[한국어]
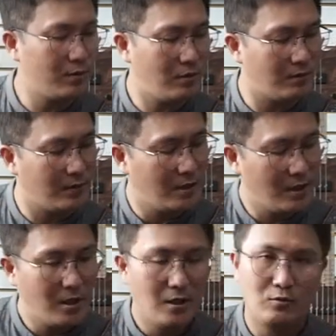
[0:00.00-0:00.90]
뭐면
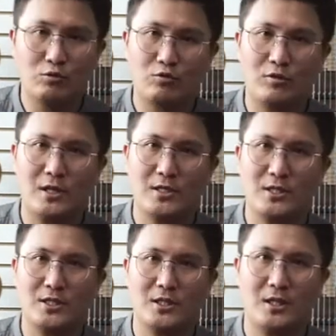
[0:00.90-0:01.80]
루트가 이제
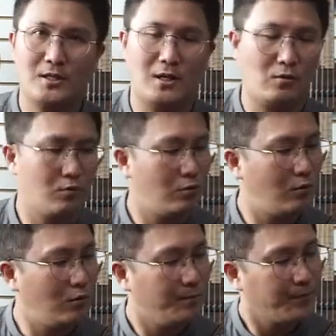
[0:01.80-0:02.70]
C가
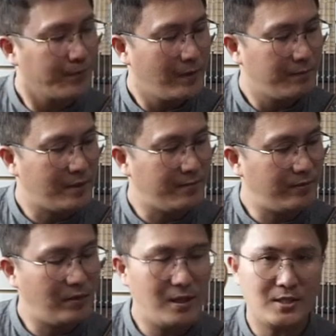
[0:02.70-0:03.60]
나오고 B
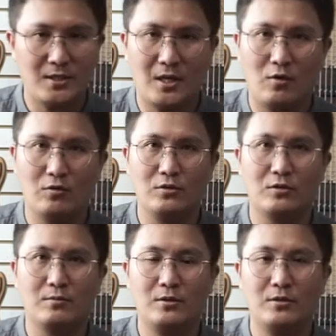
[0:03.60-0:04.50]
플랫이 나오는
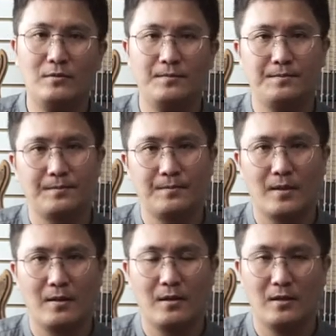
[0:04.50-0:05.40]
음은
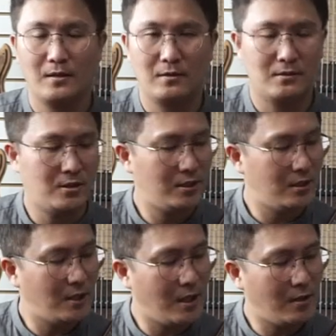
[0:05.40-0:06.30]

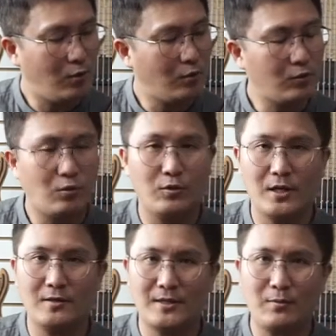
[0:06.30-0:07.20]
C의
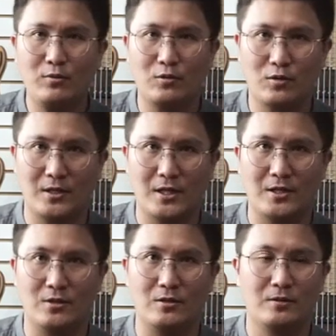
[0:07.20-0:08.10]
코드톤의 세븐 노트가
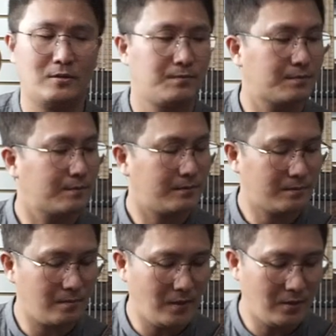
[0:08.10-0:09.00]
되겠죠.
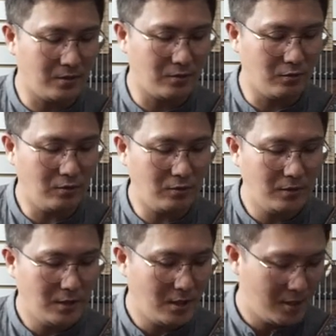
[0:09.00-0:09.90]
그리고
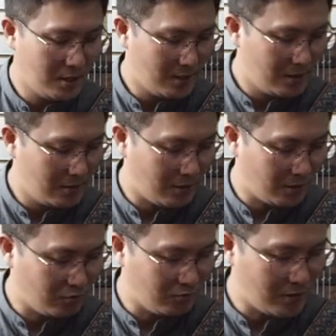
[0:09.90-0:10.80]

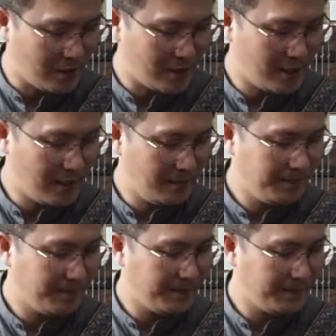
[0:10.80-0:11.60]
여기 중간에